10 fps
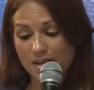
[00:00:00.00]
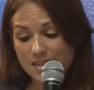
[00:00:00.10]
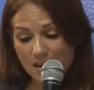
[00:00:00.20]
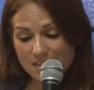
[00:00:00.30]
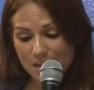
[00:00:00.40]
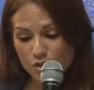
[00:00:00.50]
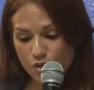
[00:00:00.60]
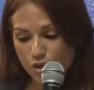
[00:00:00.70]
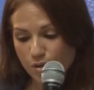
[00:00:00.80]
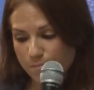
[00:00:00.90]
En dernier
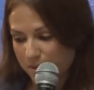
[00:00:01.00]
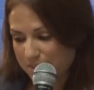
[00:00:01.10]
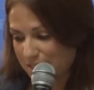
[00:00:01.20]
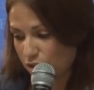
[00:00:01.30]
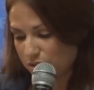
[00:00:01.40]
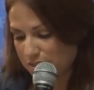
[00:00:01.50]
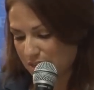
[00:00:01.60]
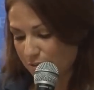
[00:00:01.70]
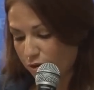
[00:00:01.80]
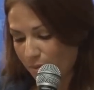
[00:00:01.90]
lieu, c'est que
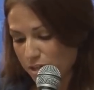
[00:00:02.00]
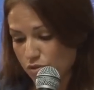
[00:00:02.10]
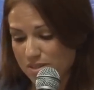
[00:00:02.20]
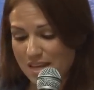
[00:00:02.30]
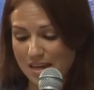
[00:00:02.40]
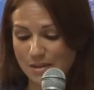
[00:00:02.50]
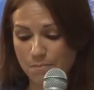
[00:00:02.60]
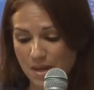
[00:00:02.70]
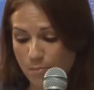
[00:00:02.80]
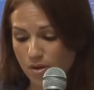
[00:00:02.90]
ces informations ça qui
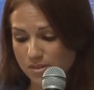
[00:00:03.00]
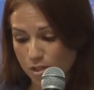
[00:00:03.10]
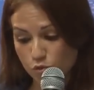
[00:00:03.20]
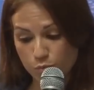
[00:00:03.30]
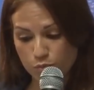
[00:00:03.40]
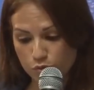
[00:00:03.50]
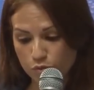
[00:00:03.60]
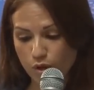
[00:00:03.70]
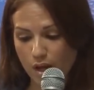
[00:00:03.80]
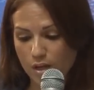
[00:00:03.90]
est plus importante pour nous.